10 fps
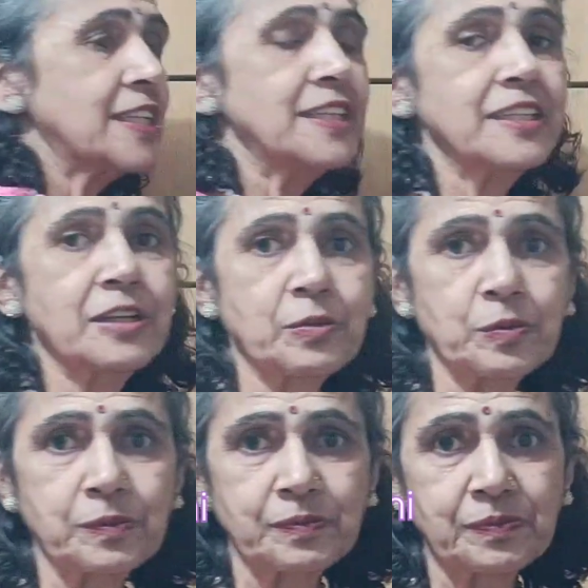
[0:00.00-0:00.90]
जल्दी करो
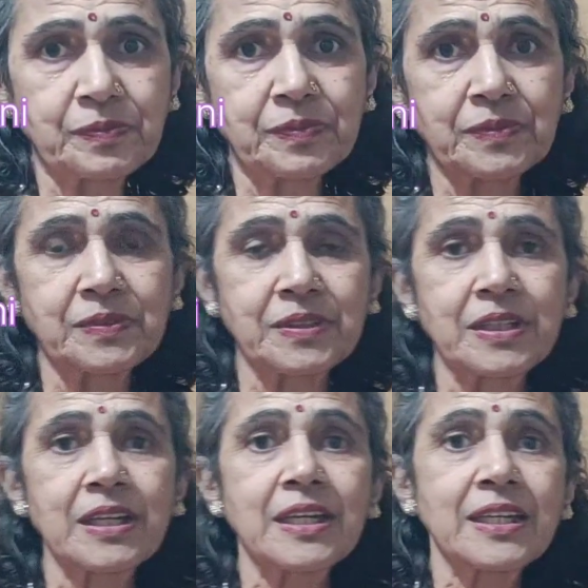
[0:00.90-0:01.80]

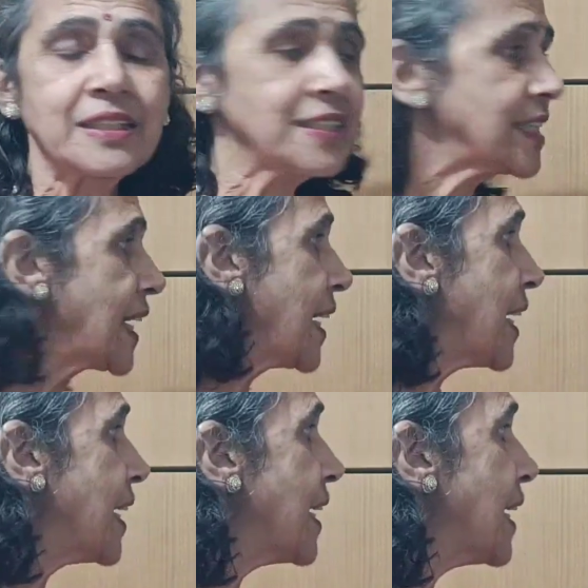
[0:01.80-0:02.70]
ठीक है
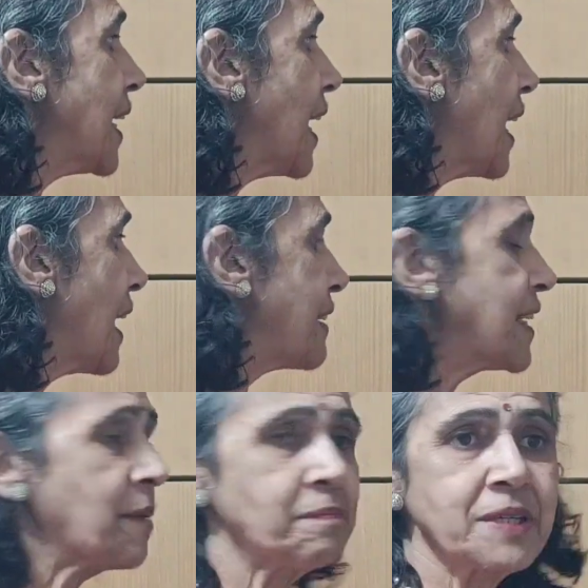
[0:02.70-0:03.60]

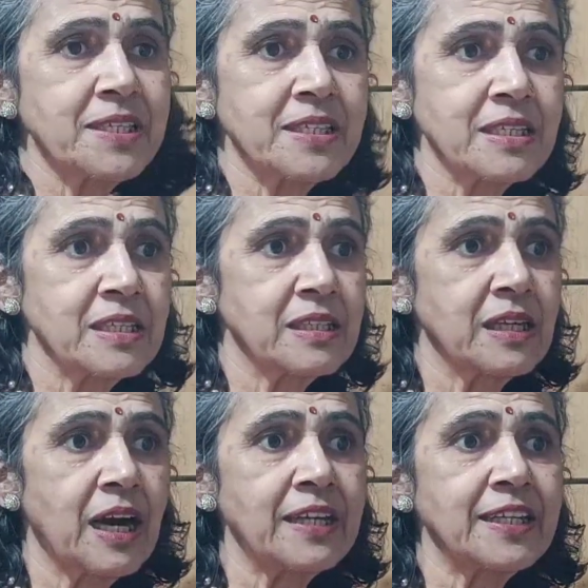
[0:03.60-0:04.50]
हरी अप मीन्स
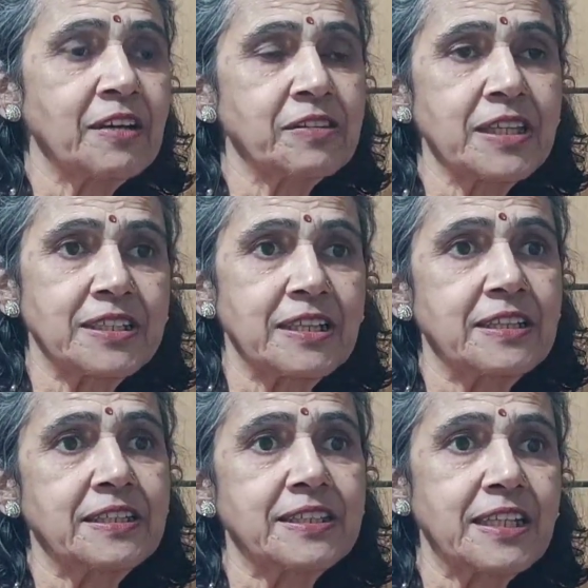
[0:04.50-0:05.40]
हरी क्या होता है
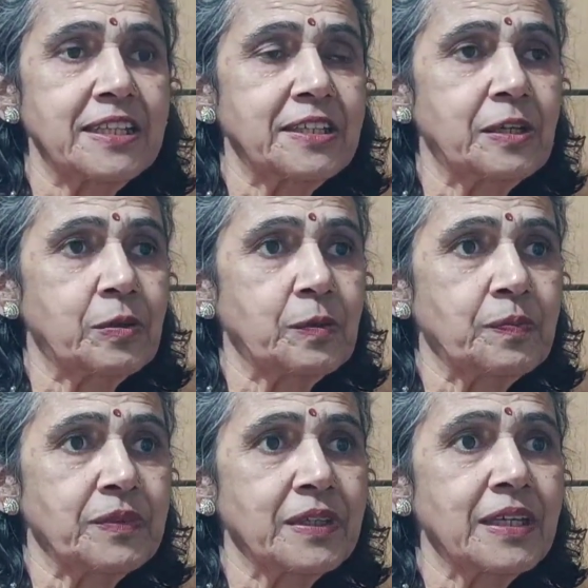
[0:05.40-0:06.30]
जल्दी जल्दी करो
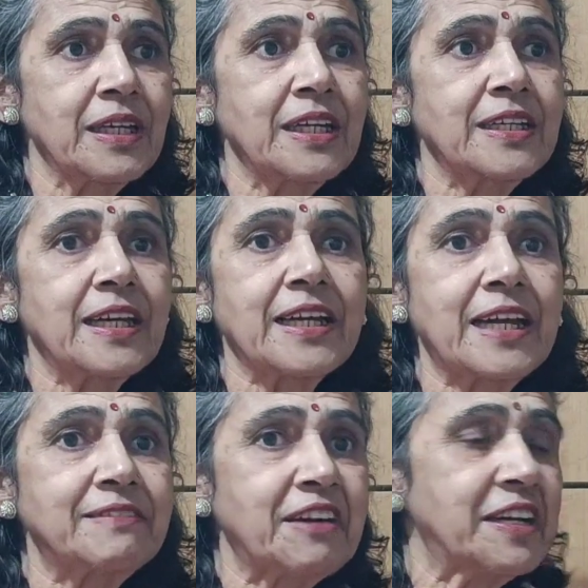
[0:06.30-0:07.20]
या
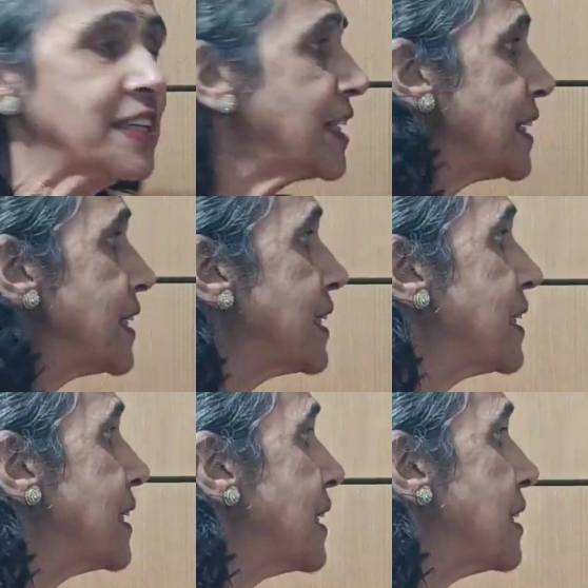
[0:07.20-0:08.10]
गेट रेडी
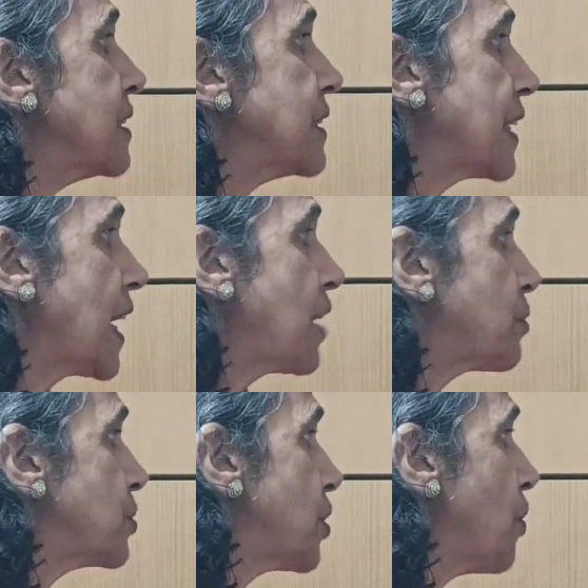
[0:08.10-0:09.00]
तैयार
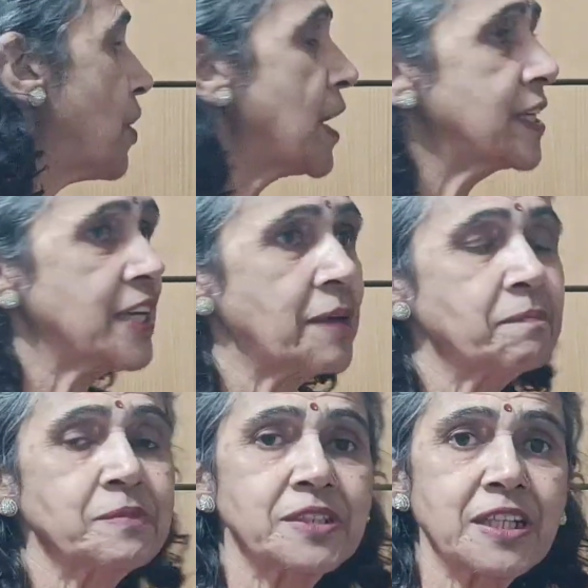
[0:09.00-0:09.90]
हो जाओ हरी
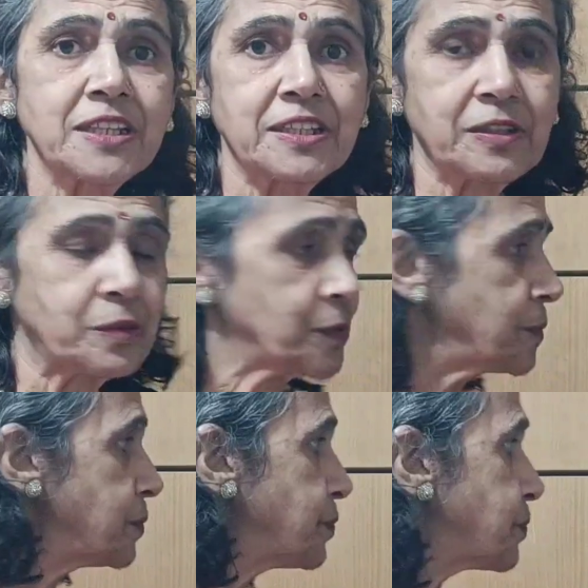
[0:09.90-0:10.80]
अप जल्दी करो